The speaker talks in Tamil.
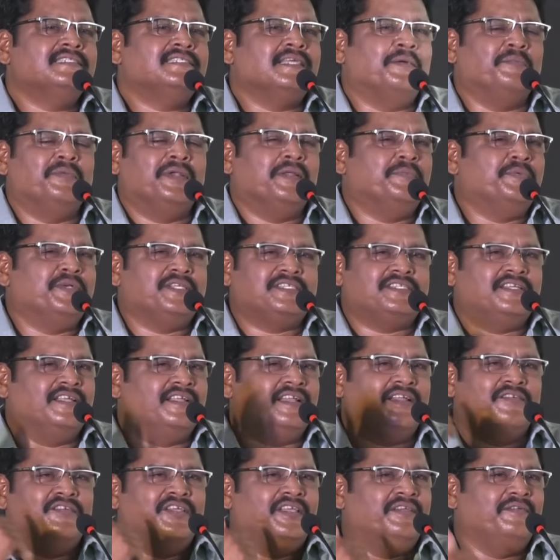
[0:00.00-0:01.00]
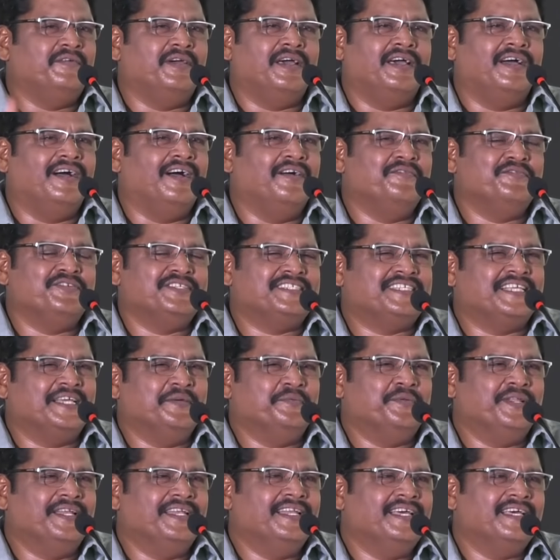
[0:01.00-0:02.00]
சம்பளம் பேசினார் ரவி இவன்
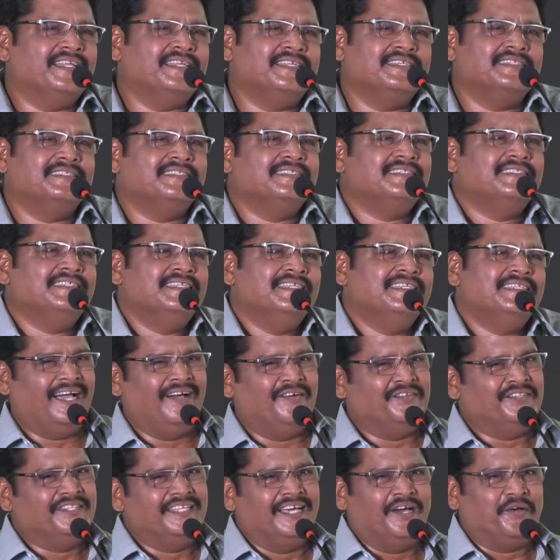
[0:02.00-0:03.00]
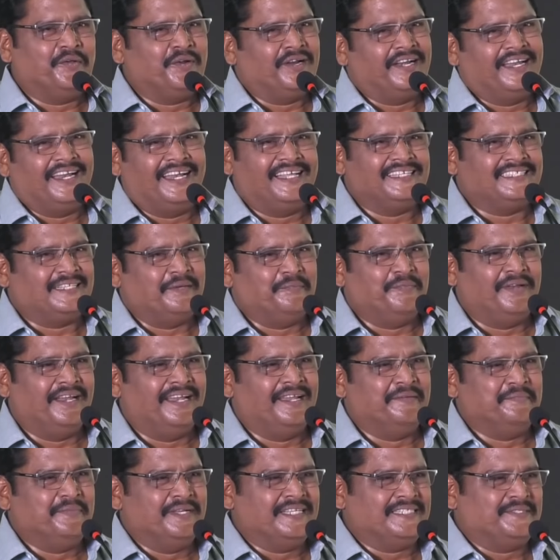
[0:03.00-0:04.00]
ஆஃபீஸ்க்கு அப்படின்னாரு நான் வந்து அவர்கிட்டலாம்
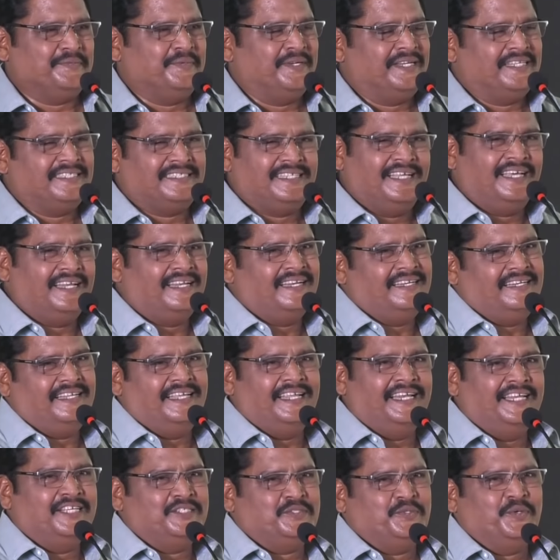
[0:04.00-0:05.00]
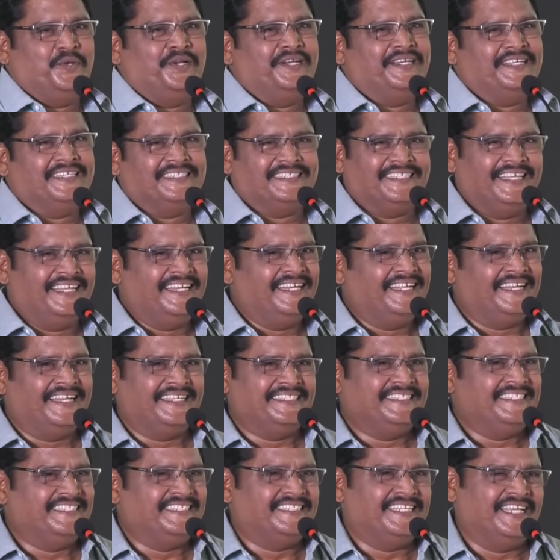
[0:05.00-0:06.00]
சம்பளம்லாம் பேச மாட்டேன் சார் நீங்களே சொல்லிவிடுங்க சார் நான்
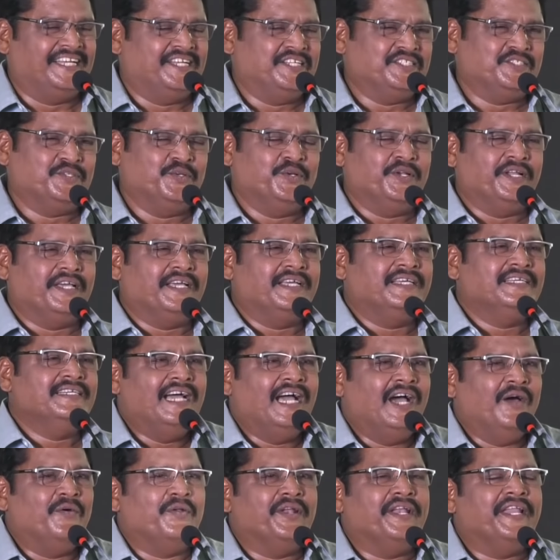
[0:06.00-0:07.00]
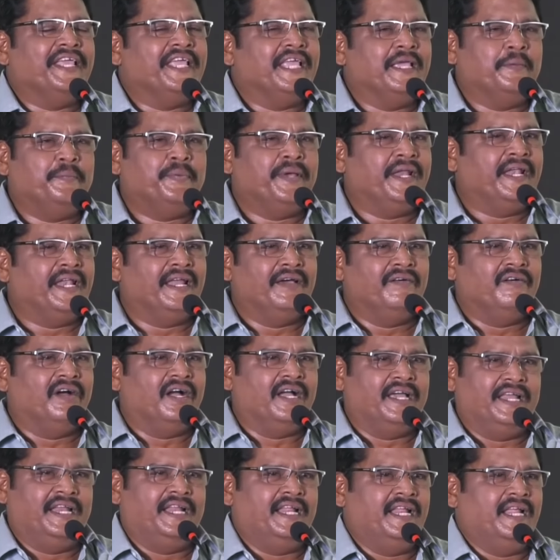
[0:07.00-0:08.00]
ரஜினி சார்கிட்ட சொன்னேன் அவர் நீங்கள் இப்போ என்ன
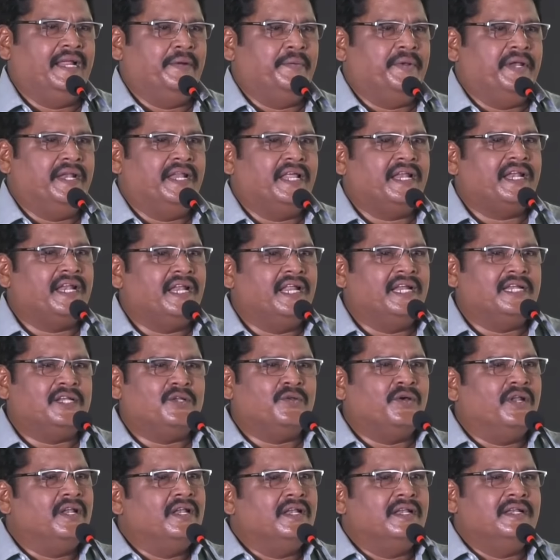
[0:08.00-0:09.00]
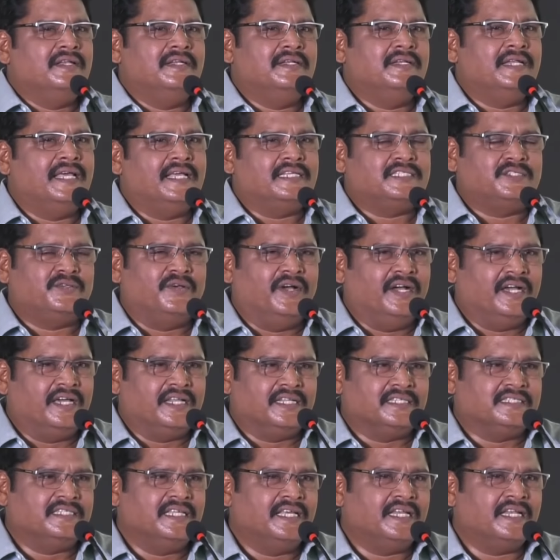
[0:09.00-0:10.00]
வாங்குறீங்க அப்படின்னாரு நான் டுவெல் லேக்ஸ்
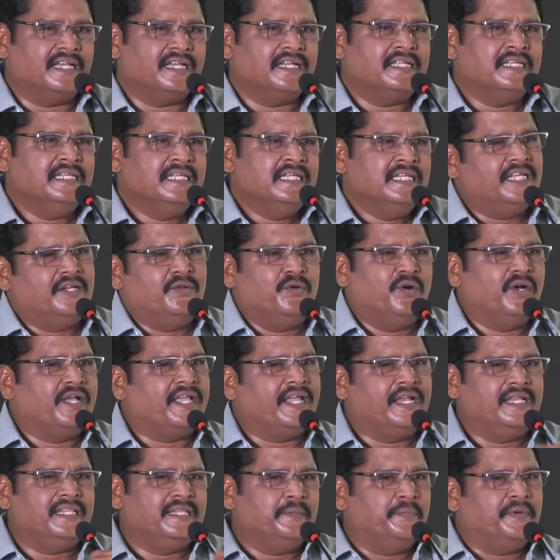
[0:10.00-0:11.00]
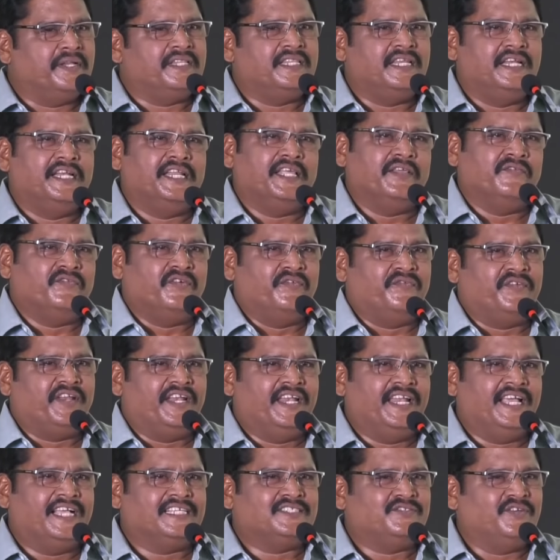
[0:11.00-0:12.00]
வாங்குறேன் சார் சரி ஓகே இந்த படத்தில் நீங்கள்
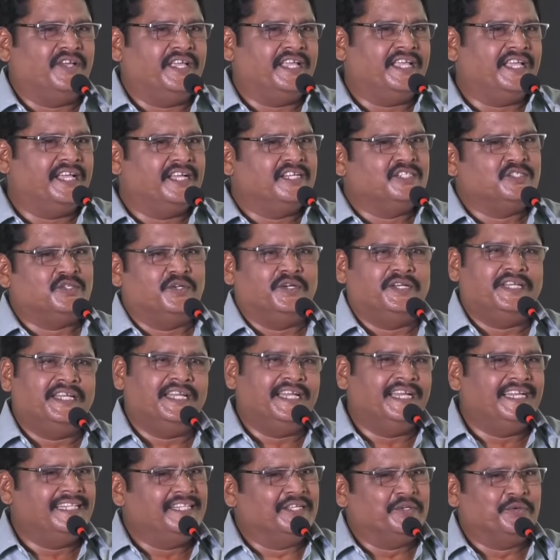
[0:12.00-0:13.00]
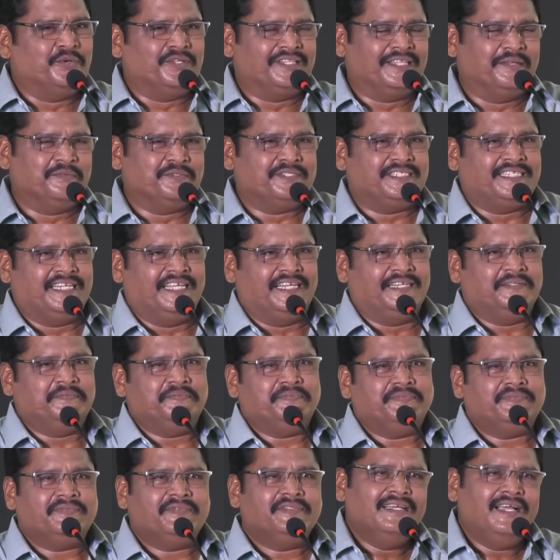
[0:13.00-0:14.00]
ஃபிஃப்டீன் லேக்ஸ் வாங்கிக்கங்கன்னு சொல்லிட்டு எழுதி கொடுத்து அமிச்சிட்டாரு
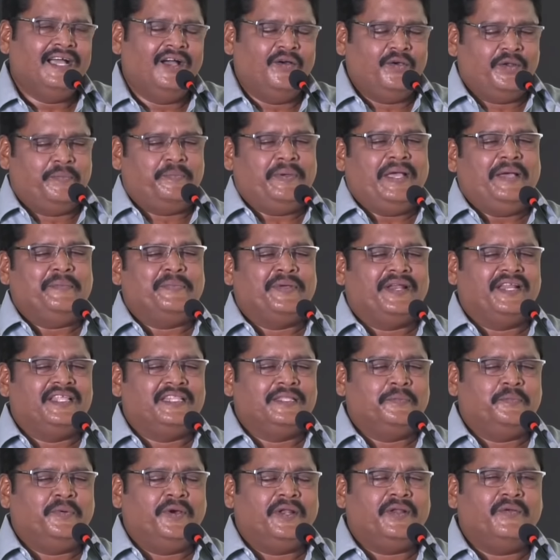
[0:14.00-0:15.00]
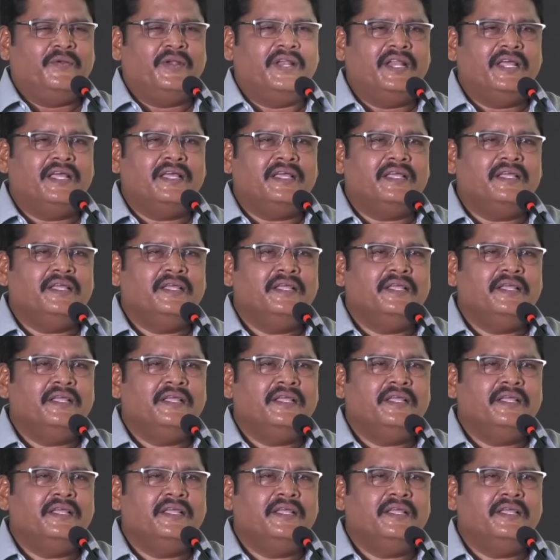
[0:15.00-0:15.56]
அவர் பேப்பர் அதை போகிறவொடனே